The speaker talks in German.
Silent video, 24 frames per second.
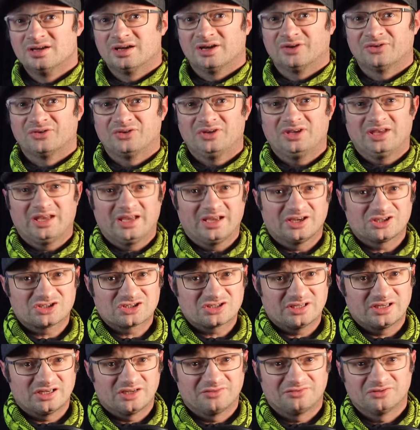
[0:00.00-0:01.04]
Also die
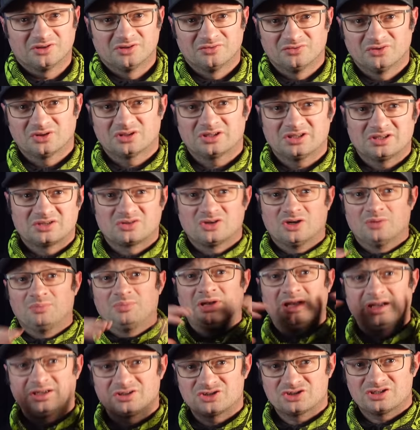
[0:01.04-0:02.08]
Hersteller von wirklich
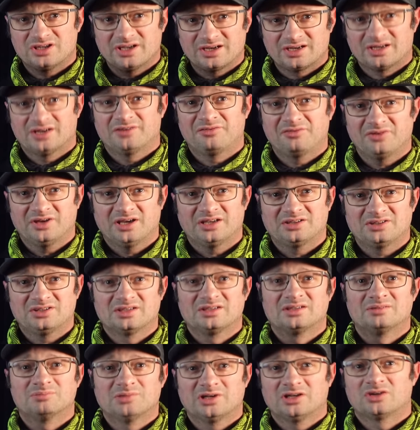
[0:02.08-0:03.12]
komplett
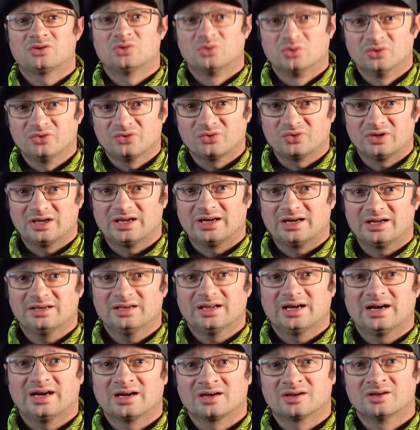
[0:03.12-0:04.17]
steckerfertigen
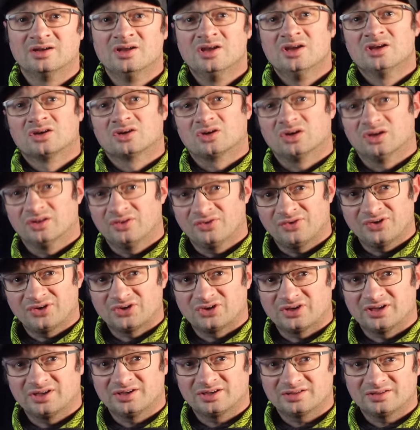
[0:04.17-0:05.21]
Balkonsolaranlagen können sich
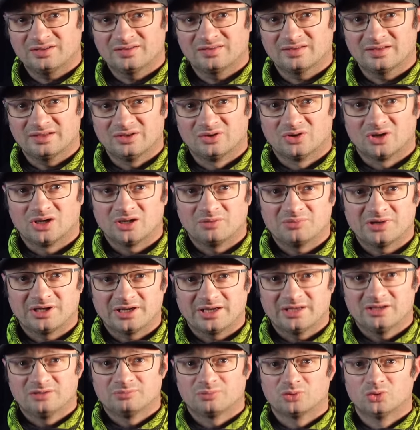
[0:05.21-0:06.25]
dann nach dieser Norm bei
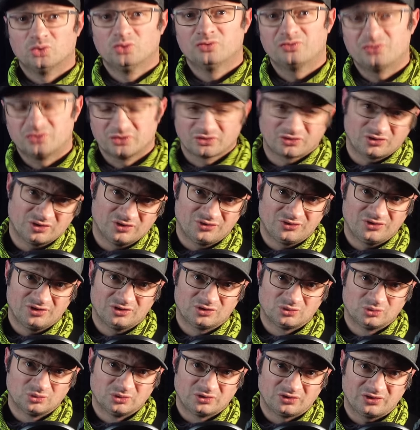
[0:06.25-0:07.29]
einem
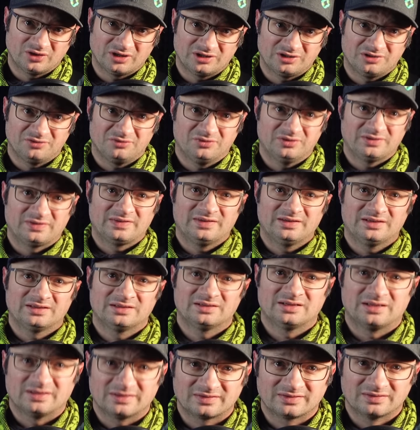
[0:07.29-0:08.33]
Prüfungsinstitut
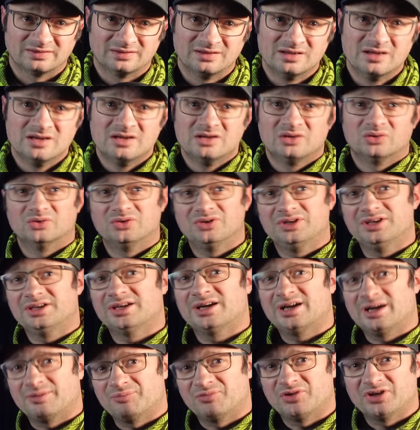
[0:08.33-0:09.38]
zertifizieren lassen und ihr
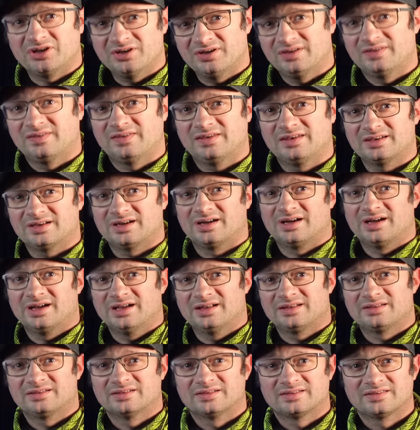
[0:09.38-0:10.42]
ihr habt dann die
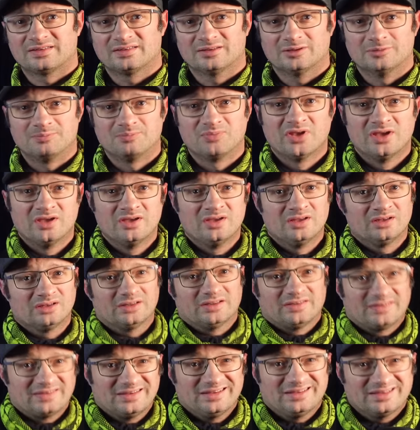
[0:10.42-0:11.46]
Sicherheit, dass, ähm,
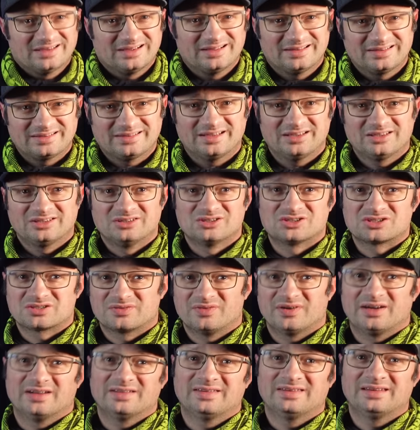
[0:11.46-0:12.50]
dass sicherheitstechnisch
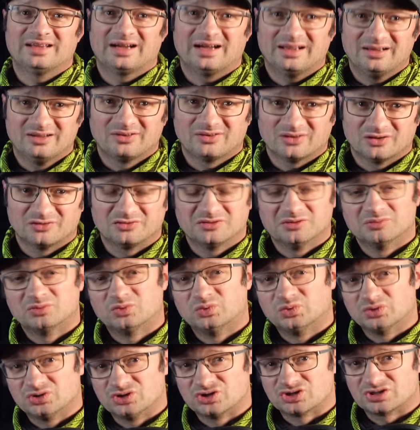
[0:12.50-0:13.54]
quasi alles auf einem
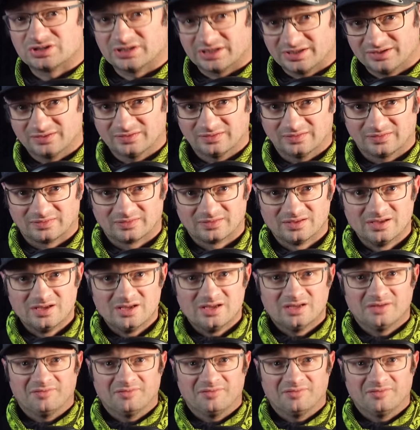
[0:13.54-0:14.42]
guten Stand ist.